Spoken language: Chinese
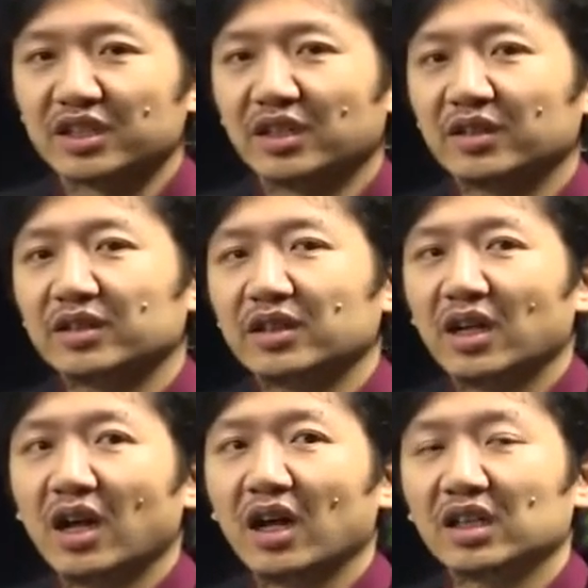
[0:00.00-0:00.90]
的
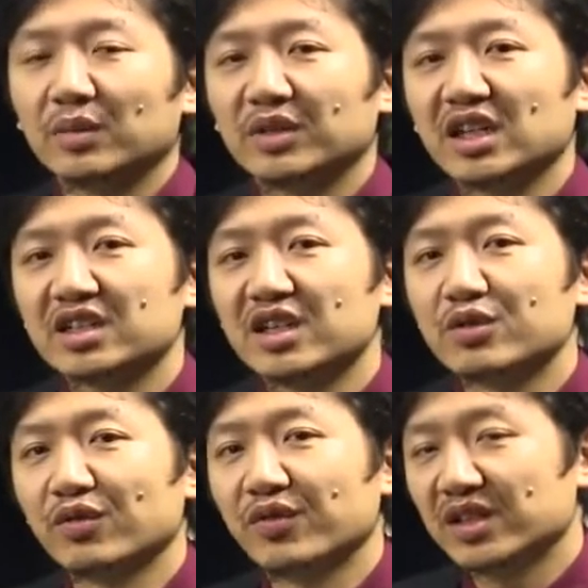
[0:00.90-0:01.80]
啊，那么他是一
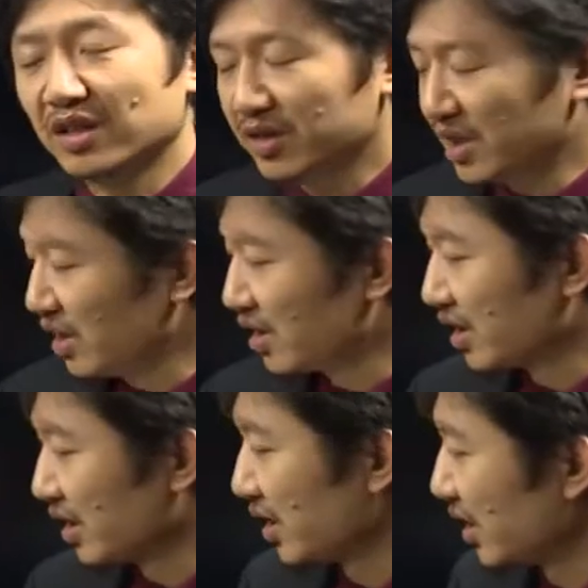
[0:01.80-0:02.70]
种非常正
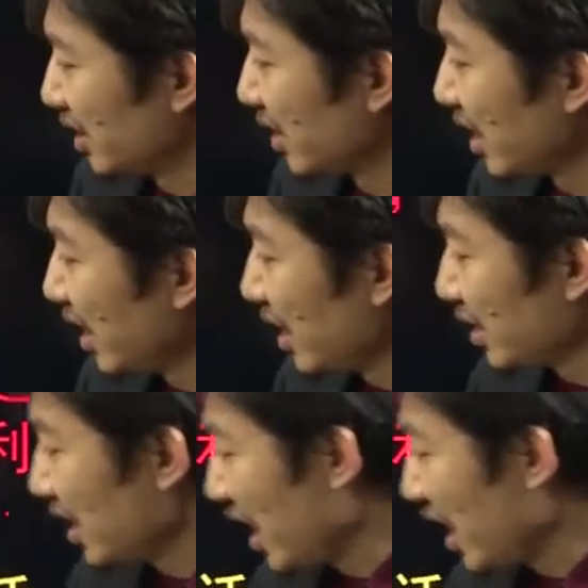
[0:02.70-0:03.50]
直的人。第